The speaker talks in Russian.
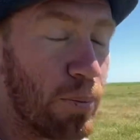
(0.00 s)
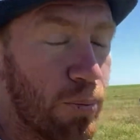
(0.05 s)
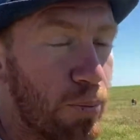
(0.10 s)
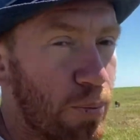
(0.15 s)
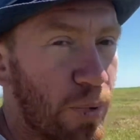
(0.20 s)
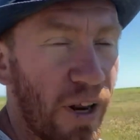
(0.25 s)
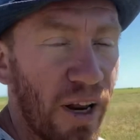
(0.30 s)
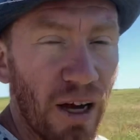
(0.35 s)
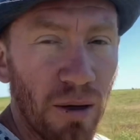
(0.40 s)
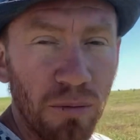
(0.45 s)

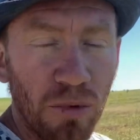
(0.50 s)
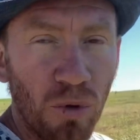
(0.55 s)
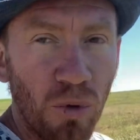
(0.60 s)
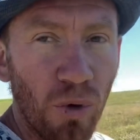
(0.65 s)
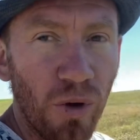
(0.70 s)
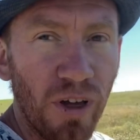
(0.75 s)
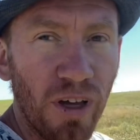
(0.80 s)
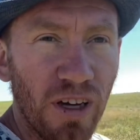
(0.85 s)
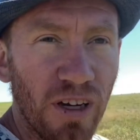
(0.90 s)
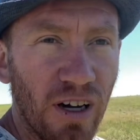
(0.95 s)
Прям
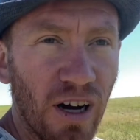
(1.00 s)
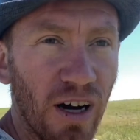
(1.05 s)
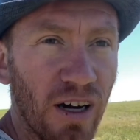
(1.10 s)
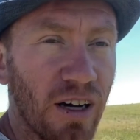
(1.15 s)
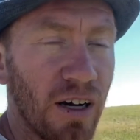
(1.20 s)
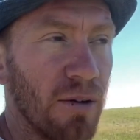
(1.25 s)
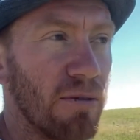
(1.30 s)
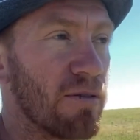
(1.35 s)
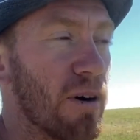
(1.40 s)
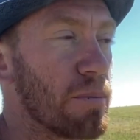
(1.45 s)

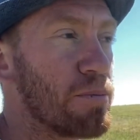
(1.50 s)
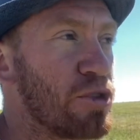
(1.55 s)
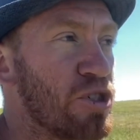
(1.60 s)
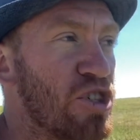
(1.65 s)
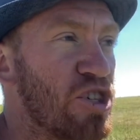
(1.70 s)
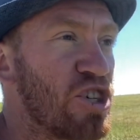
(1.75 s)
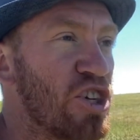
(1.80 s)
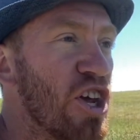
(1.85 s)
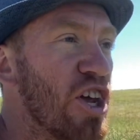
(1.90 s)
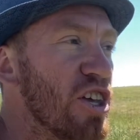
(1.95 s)
кое-как,
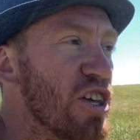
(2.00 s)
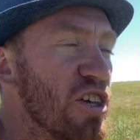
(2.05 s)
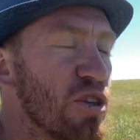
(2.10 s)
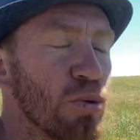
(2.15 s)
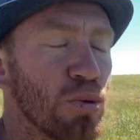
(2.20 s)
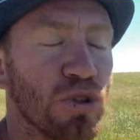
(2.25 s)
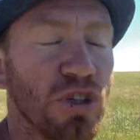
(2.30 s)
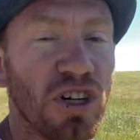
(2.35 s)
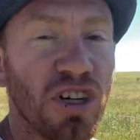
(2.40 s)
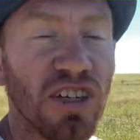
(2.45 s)
вообще не
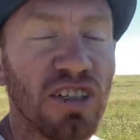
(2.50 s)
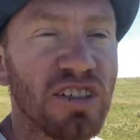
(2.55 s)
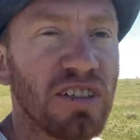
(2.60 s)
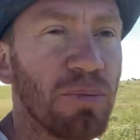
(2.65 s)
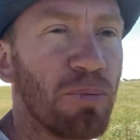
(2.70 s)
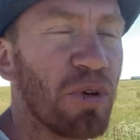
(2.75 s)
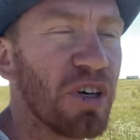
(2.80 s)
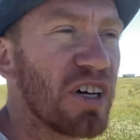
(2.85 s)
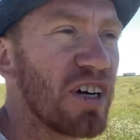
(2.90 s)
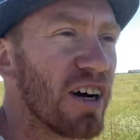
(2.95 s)
идут,
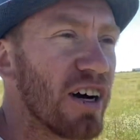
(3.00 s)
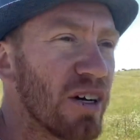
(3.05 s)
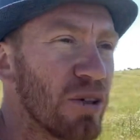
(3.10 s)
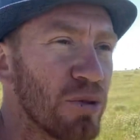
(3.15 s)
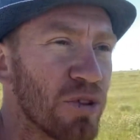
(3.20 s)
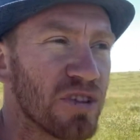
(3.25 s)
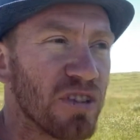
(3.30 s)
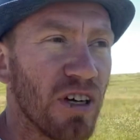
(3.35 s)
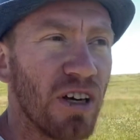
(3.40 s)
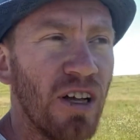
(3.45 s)

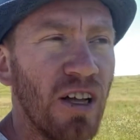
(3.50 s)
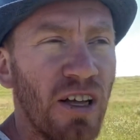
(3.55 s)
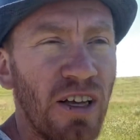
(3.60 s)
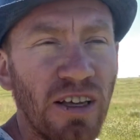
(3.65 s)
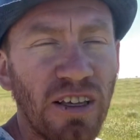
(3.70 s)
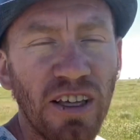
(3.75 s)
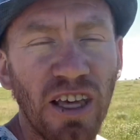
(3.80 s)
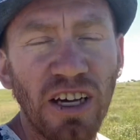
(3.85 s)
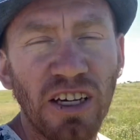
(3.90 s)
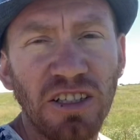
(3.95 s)
разбегаются.
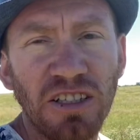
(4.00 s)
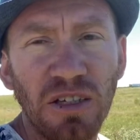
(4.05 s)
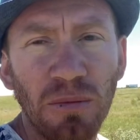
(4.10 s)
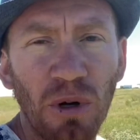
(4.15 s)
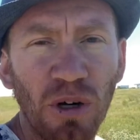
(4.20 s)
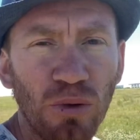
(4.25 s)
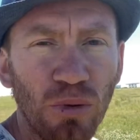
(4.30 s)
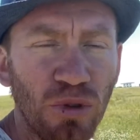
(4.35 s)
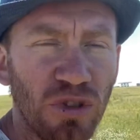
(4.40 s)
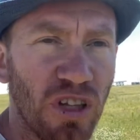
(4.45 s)
Я их не
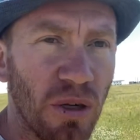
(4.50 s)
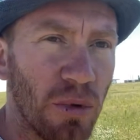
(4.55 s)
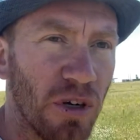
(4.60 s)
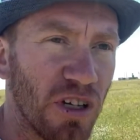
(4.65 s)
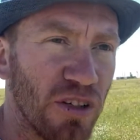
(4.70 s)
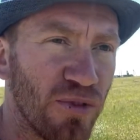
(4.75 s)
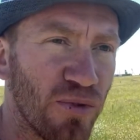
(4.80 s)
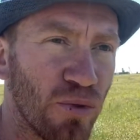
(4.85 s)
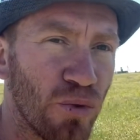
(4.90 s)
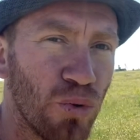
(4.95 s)
могу
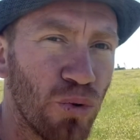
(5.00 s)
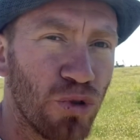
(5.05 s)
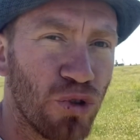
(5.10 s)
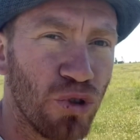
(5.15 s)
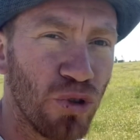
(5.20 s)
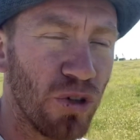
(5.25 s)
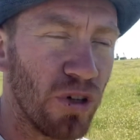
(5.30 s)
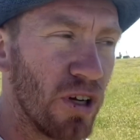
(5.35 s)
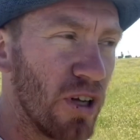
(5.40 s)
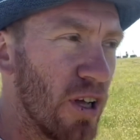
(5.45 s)
собрать в
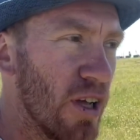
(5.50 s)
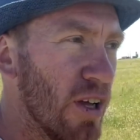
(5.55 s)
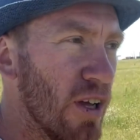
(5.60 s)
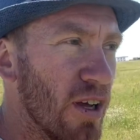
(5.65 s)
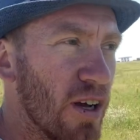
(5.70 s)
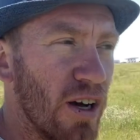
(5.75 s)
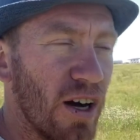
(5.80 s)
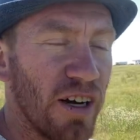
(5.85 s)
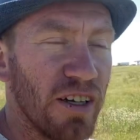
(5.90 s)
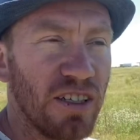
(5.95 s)
кучу
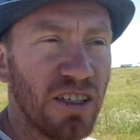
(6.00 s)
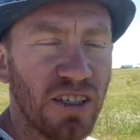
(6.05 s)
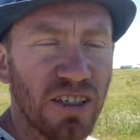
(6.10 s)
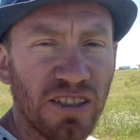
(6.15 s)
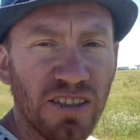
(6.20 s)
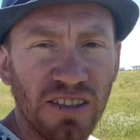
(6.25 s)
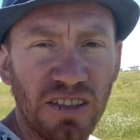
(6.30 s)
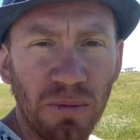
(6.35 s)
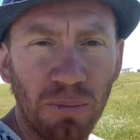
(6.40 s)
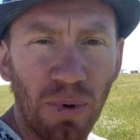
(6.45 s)
они
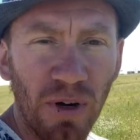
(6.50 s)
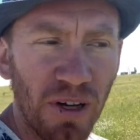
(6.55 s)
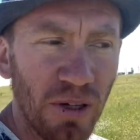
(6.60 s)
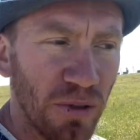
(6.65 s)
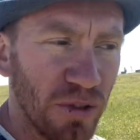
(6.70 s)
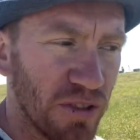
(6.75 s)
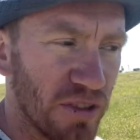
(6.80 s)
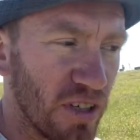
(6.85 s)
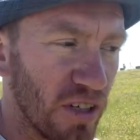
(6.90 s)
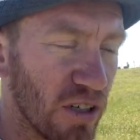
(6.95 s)

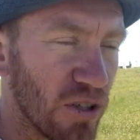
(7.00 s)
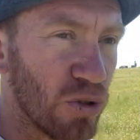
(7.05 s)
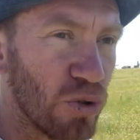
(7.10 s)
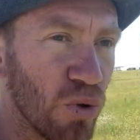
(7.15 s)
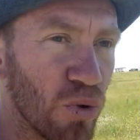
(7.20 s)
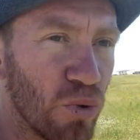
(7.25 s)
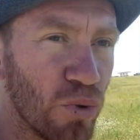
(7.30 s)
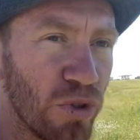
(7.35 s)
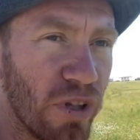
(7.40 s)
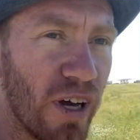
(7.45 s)
рассыпаются кто
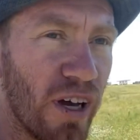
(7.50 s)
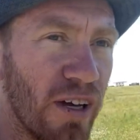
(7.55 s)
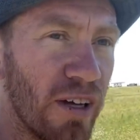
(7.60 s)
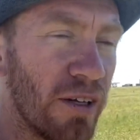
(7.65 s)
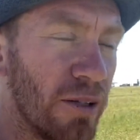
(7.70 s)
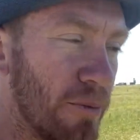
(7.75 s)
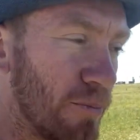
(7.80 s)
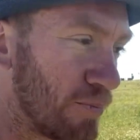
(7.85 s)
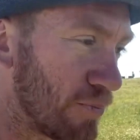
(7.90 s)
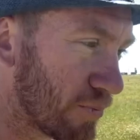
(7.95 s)
куда.
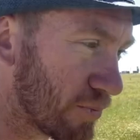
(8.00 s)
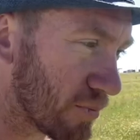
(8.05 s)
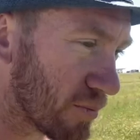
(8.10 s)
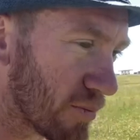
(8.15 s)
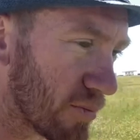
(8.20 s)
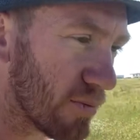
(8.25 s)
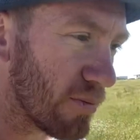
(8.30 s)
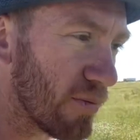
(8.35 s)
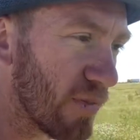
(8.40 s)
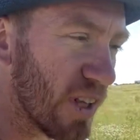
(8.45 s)

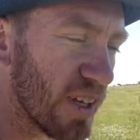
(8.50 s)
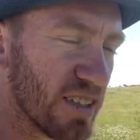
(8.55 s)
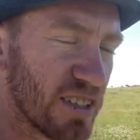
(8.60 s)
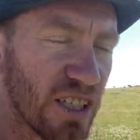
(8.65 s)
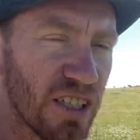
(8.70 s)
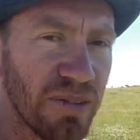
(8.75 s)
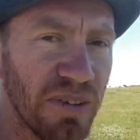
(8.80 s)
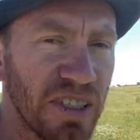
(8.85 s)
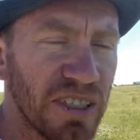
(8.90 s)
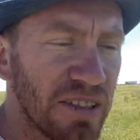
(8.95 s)

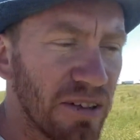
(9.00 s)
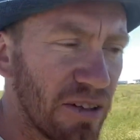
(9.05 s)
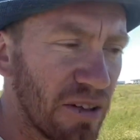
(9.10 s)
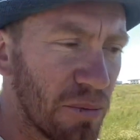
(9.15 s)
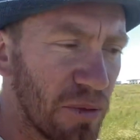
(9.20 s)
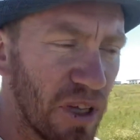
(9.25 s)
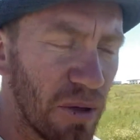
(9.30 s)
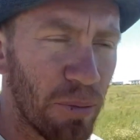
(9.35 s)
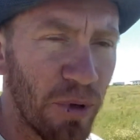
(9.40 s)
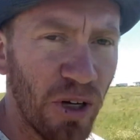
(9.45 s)
Соответственно,
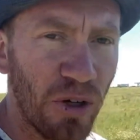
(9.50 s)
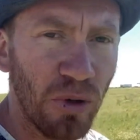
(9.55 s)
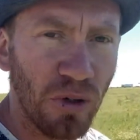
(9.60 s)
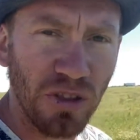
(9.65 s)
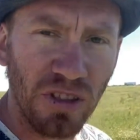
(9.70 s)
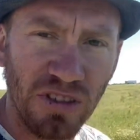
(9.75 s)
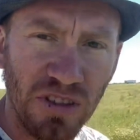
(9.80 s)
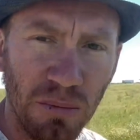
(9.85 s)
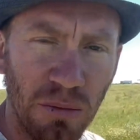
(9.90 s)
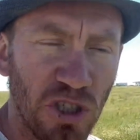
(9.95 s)
мне
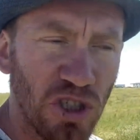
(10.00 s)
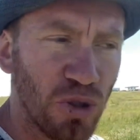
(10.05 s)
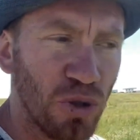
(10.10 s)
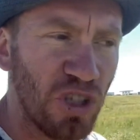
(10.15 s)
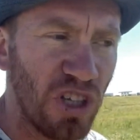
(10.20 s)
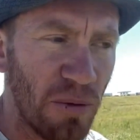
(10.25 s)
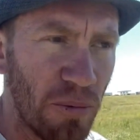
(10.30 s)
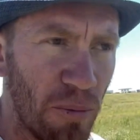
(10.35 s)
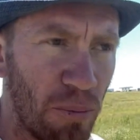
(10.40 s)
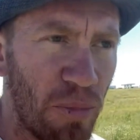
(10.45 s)
приходится между
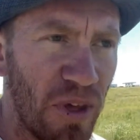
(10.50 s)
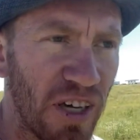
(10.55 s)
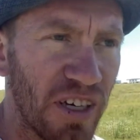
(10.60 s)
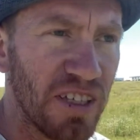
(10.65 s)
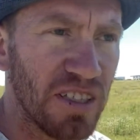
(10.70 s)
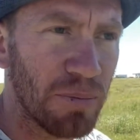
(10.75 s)
ними бегать,